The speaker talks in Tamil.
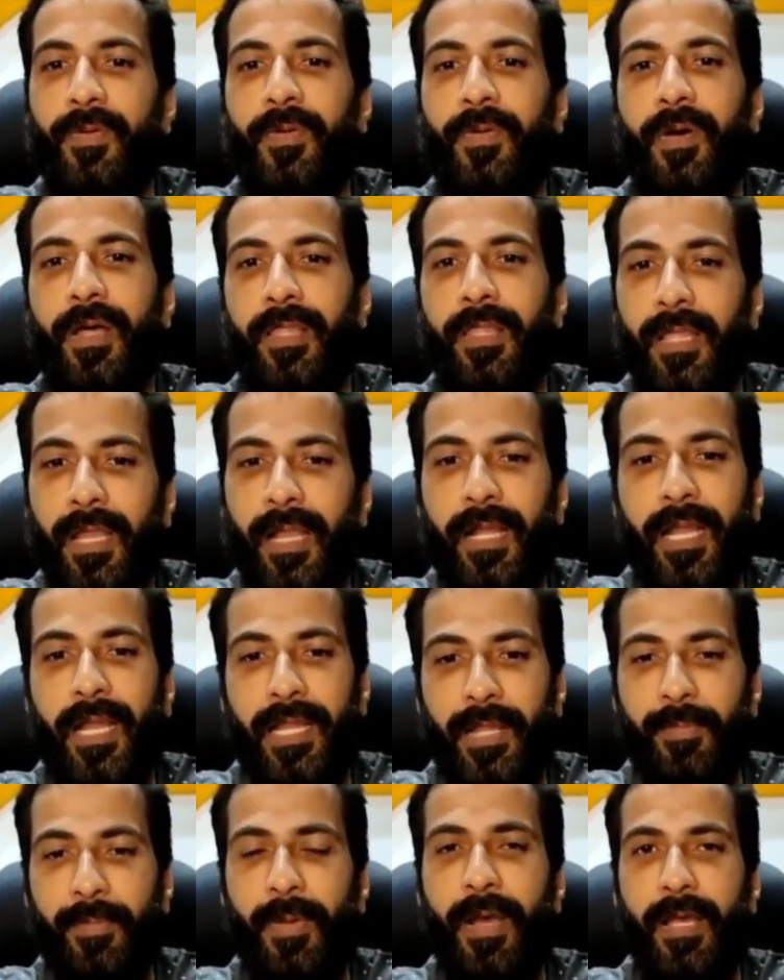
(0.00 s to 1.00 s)
ஸோ அதெல்லாம்
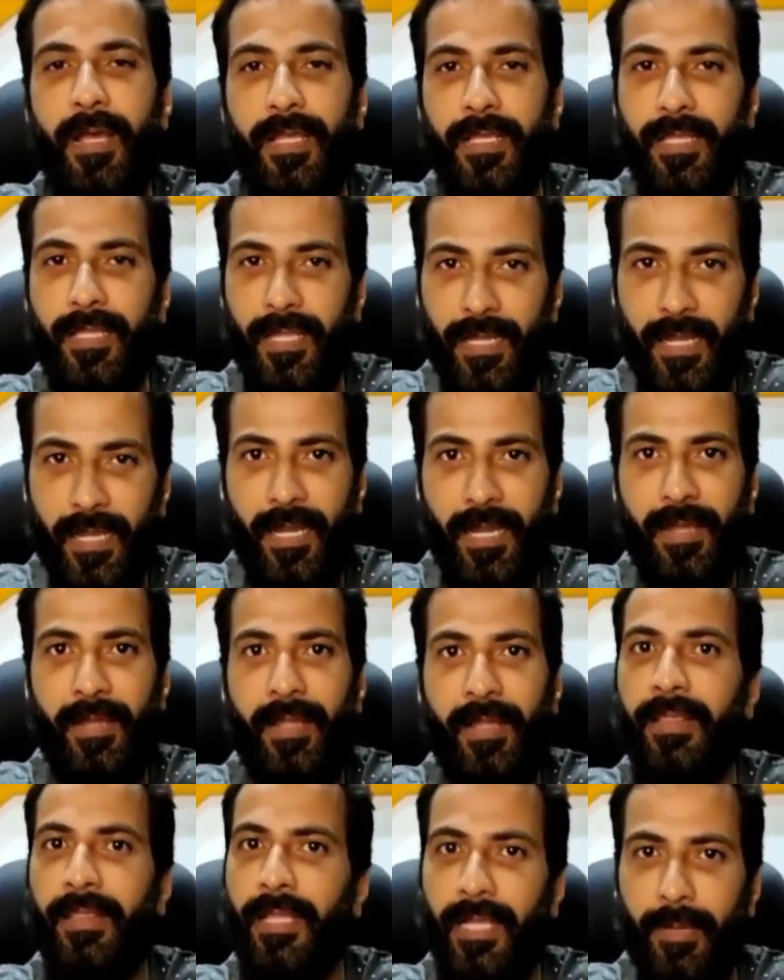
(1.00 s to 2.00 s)
கண்டிப்பாக இதெல்லாம்
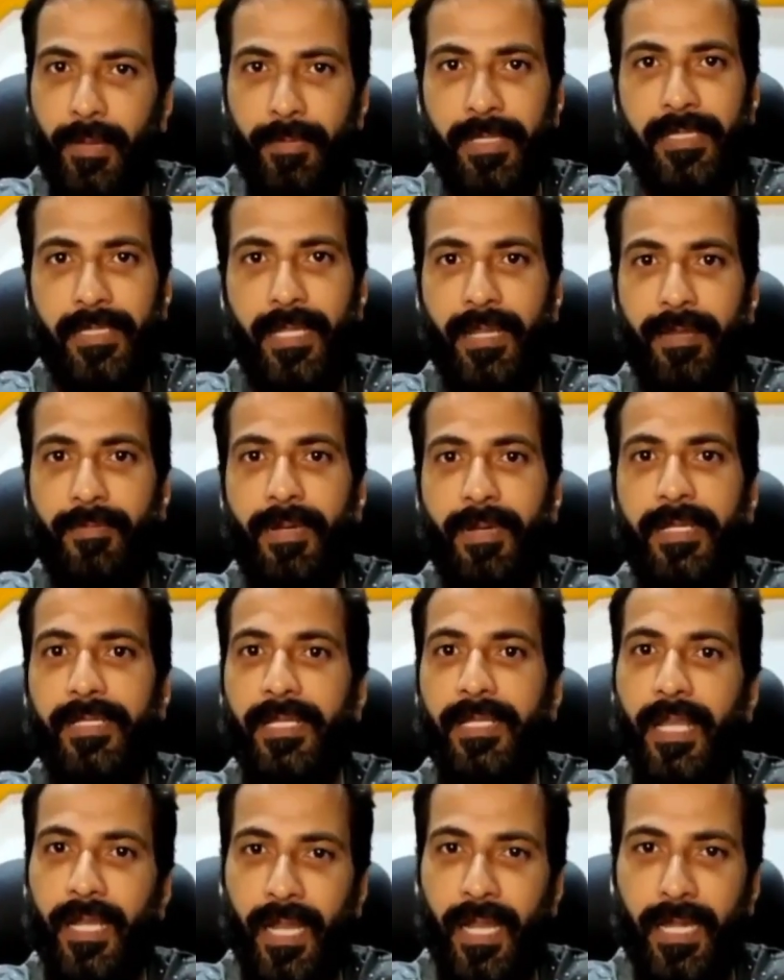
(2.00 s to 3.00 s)
நான் அந்த கமெண்ட்ஸ் எல்லாம்
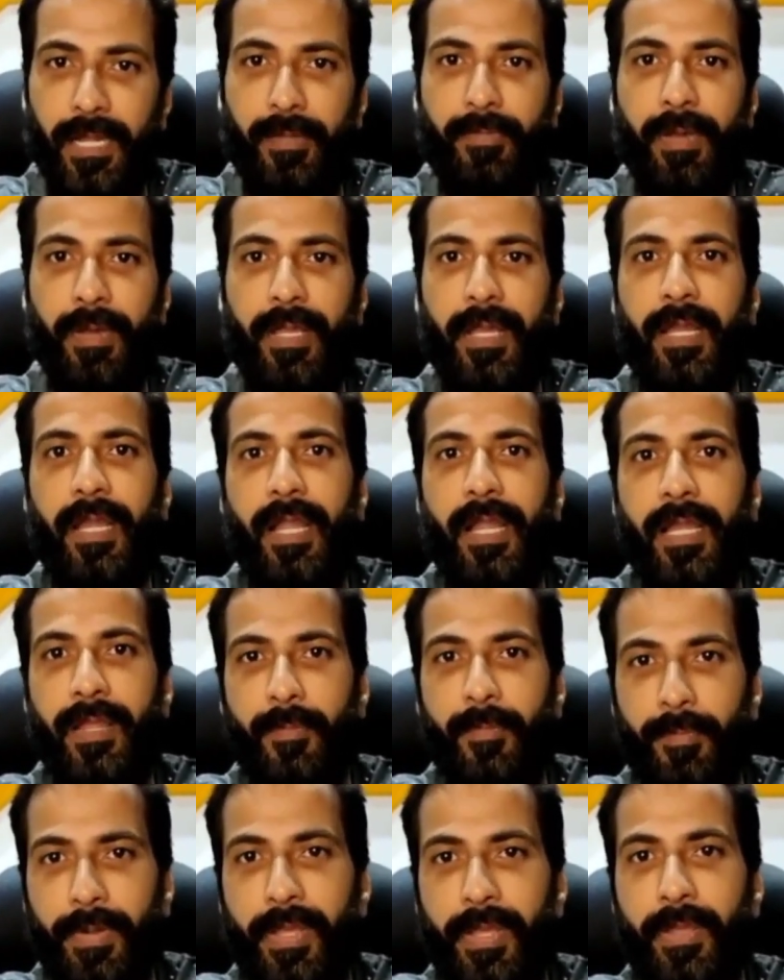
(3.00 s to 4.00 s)
படித்து நான் கண்டிப்பாக
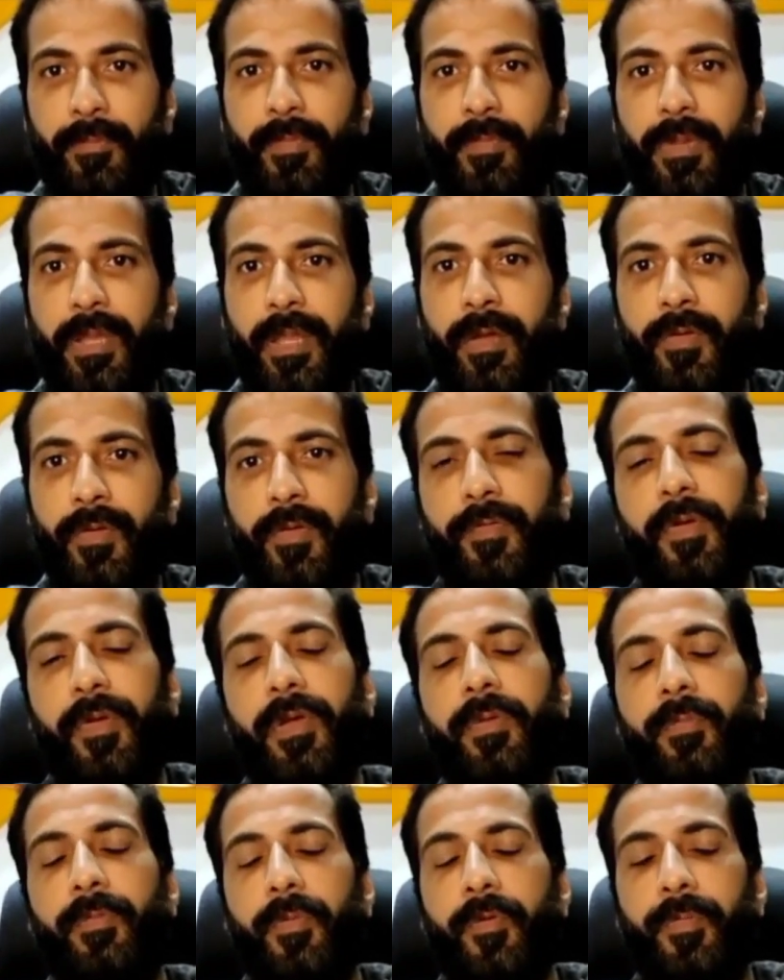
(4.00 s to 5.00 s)
என்னால் எப்படி
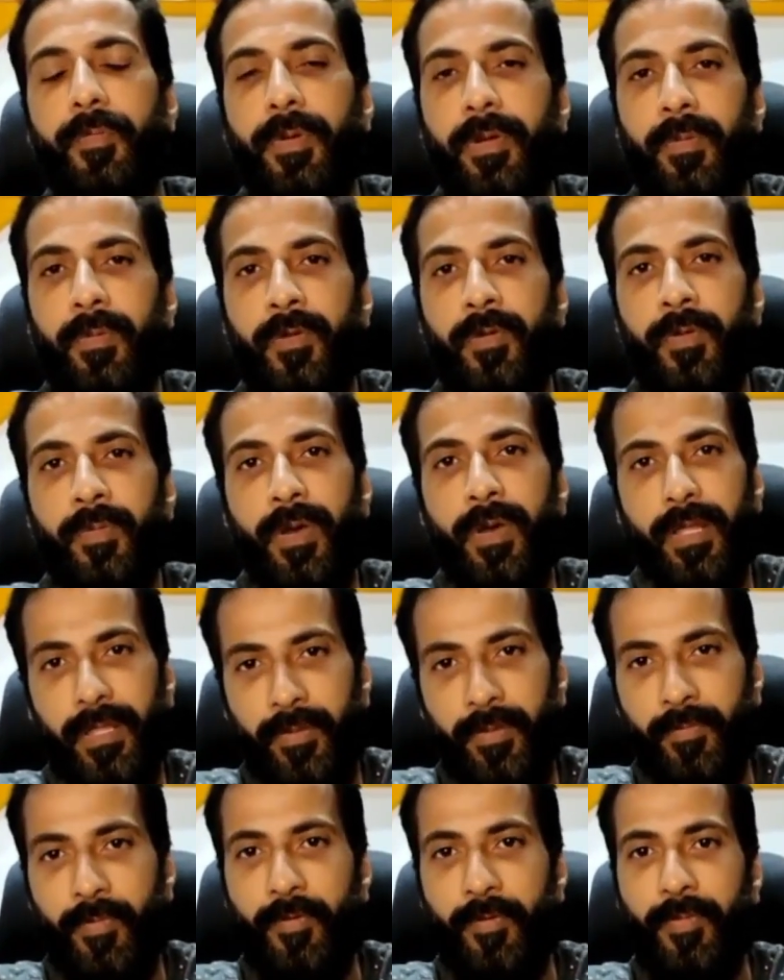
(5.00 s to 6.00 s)
எவ்வளோ இம்ப்ரூவ் பண்ண முடியுமோ
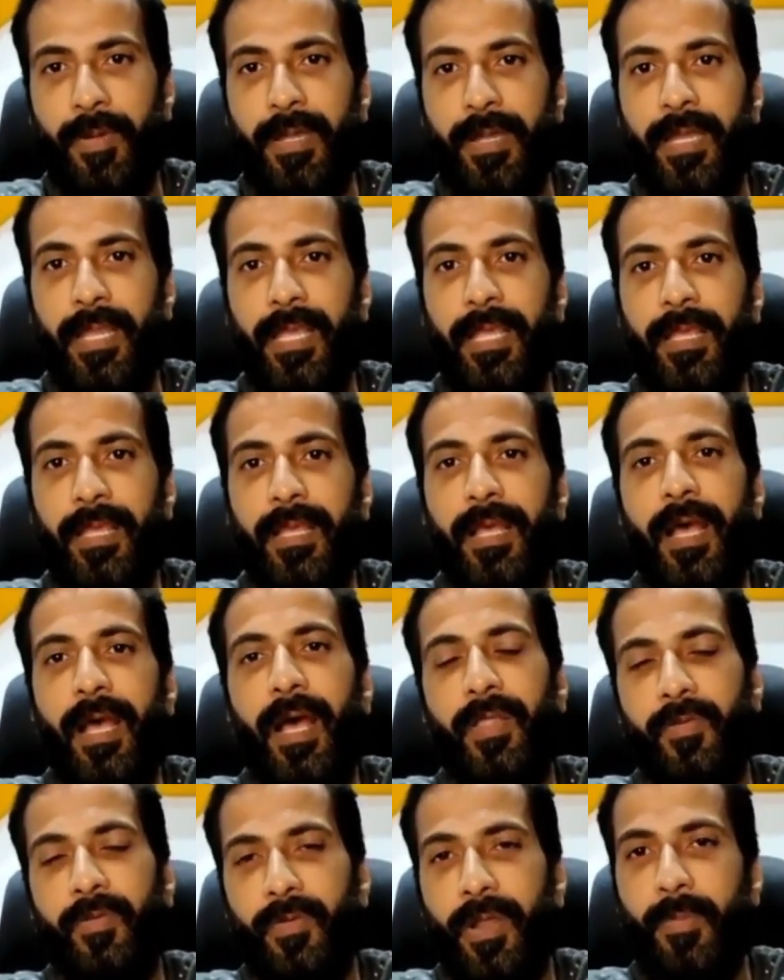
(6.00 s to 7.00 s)
அதை இம்ப்ரூவ் பண்ணி
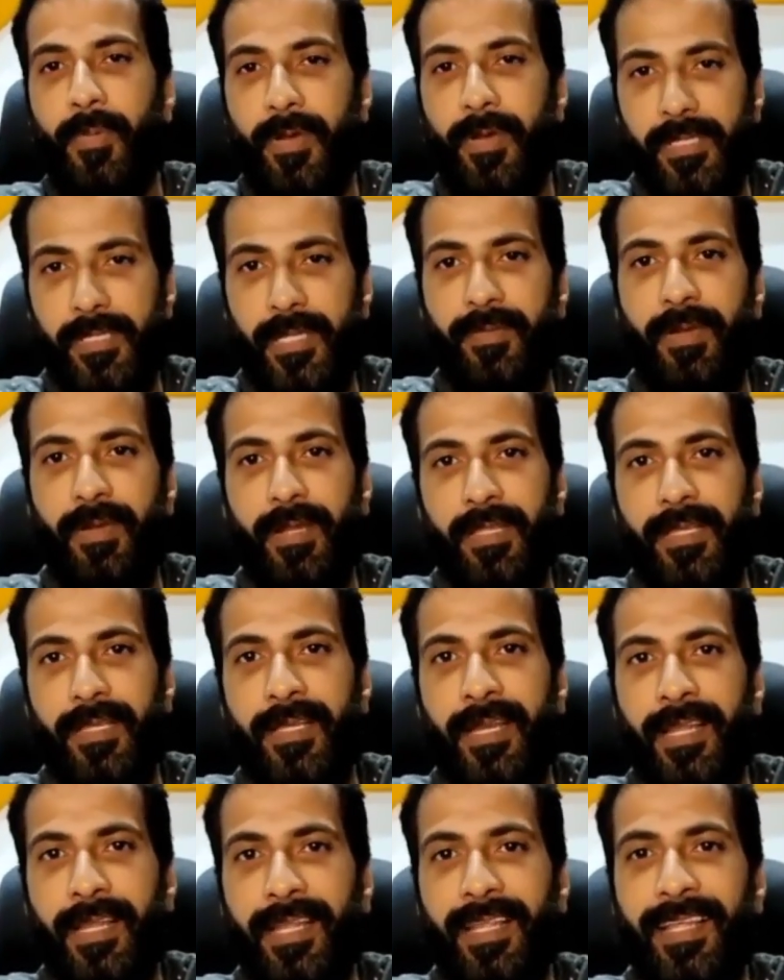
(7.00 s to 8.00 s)
அதுவும் நான் பாசிட்டிவாக
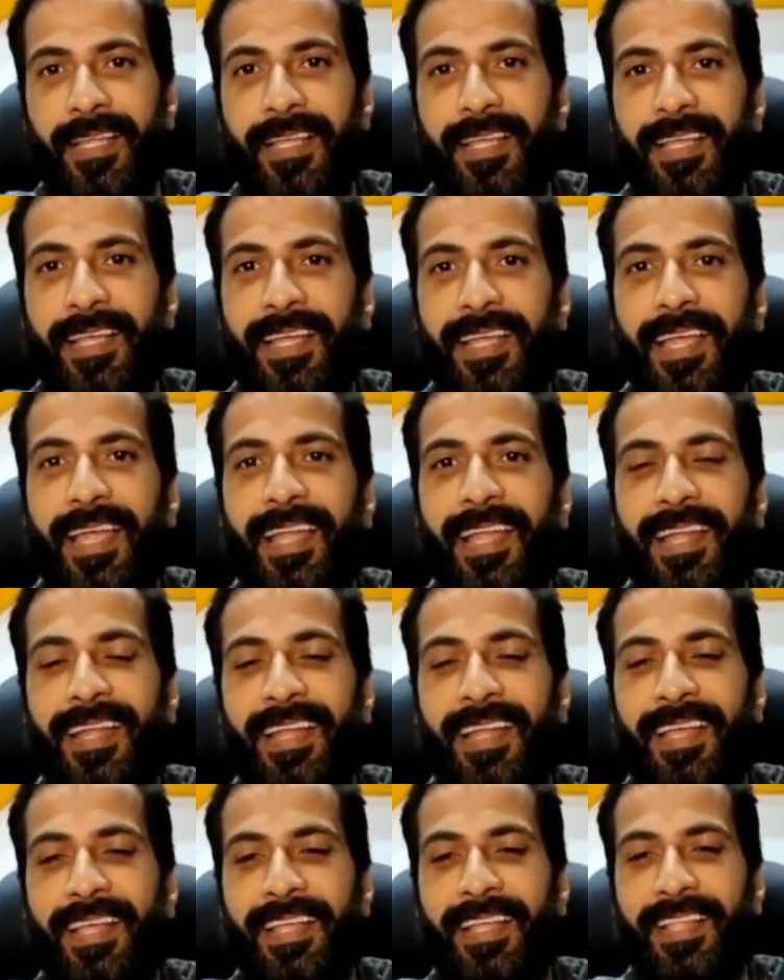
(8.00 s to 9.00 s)
எடுத்துக்கிறேன்
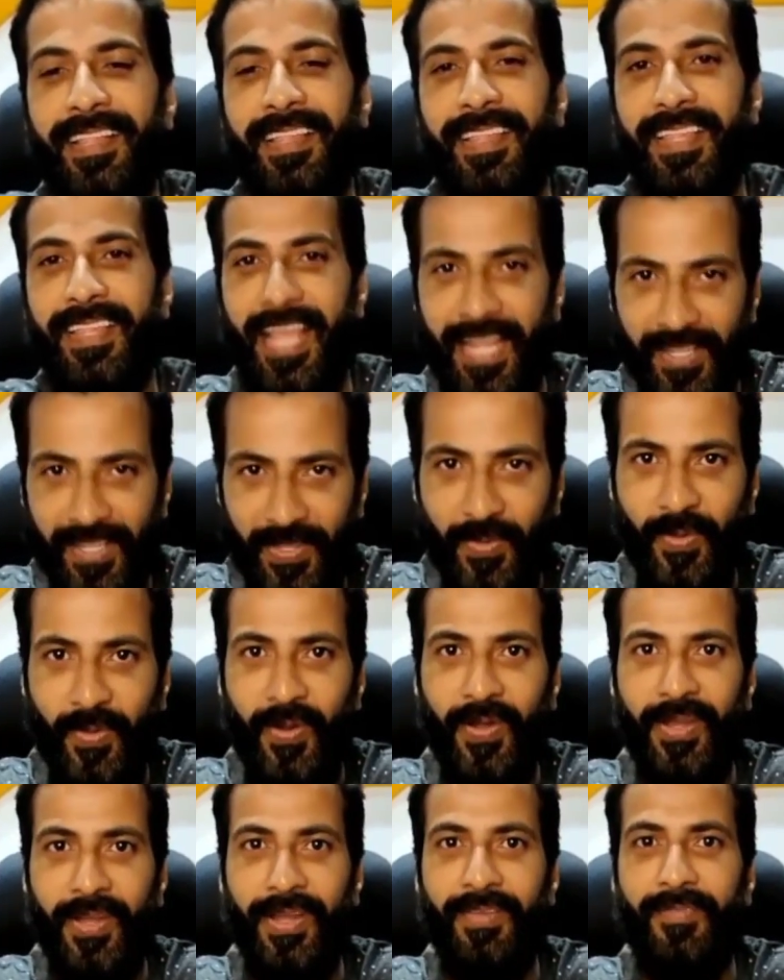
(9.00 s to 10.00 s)
அண்ட்
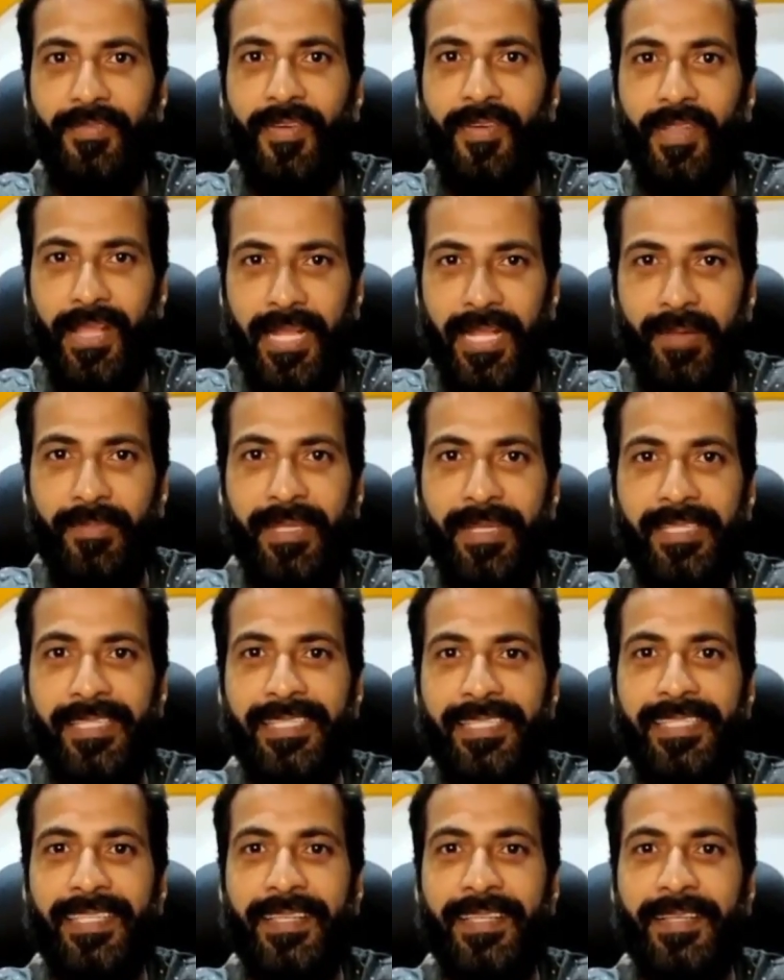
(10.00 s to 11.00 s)
தேங்க்யூ ஆல் ஃபார் த
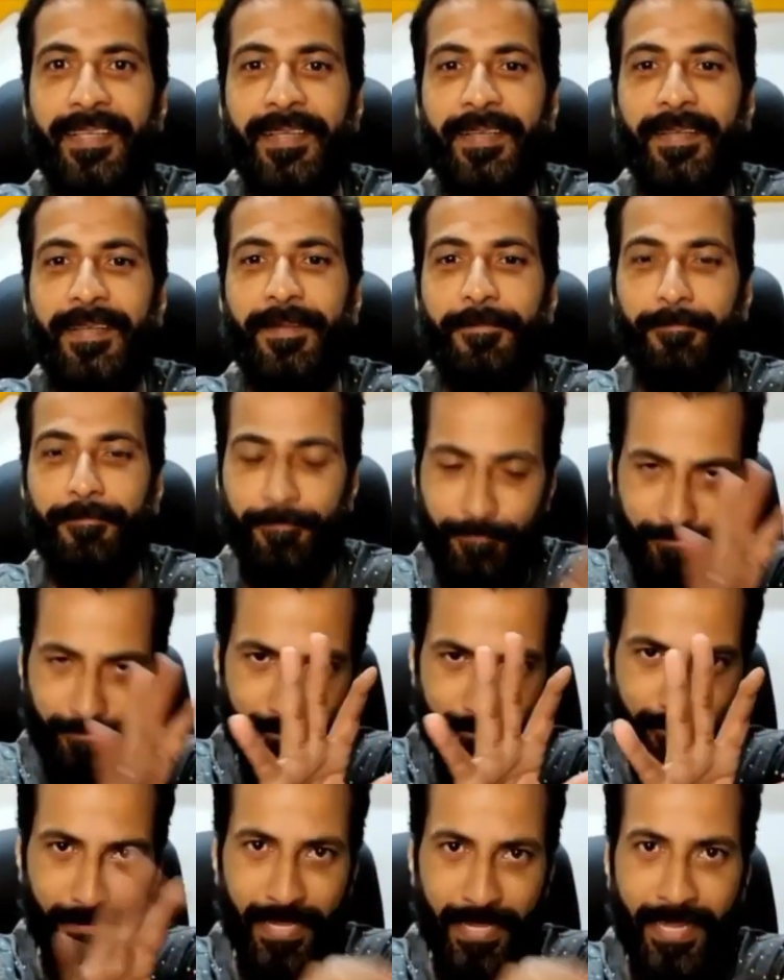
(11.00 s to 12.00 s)
கமெண்ட்ஸ்
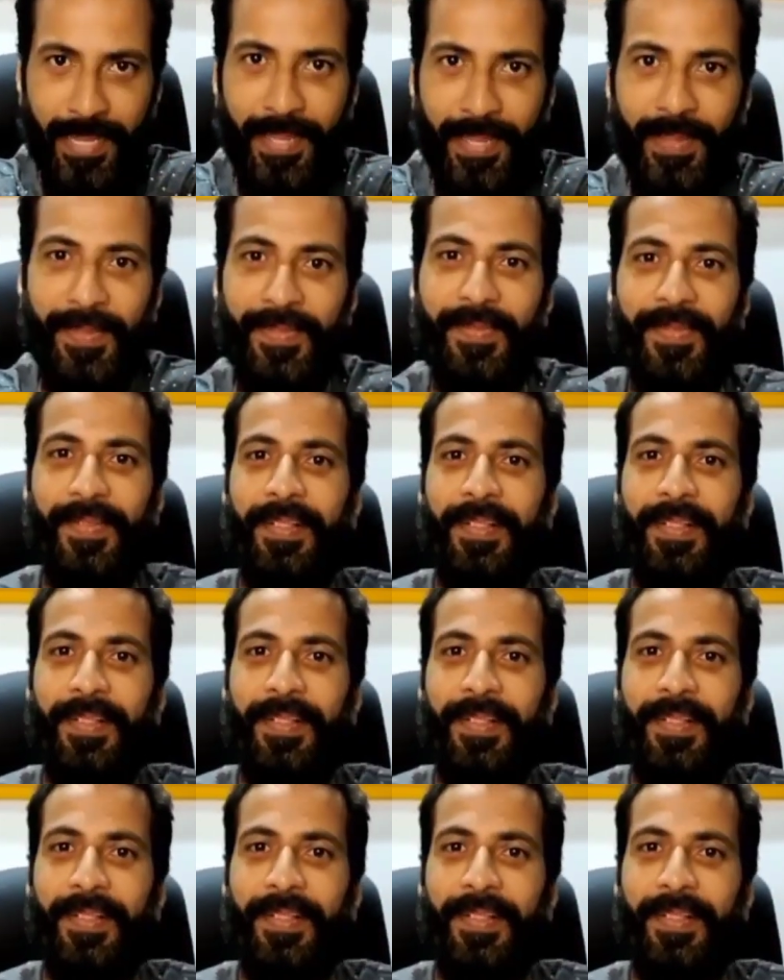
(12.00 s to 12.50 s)
பை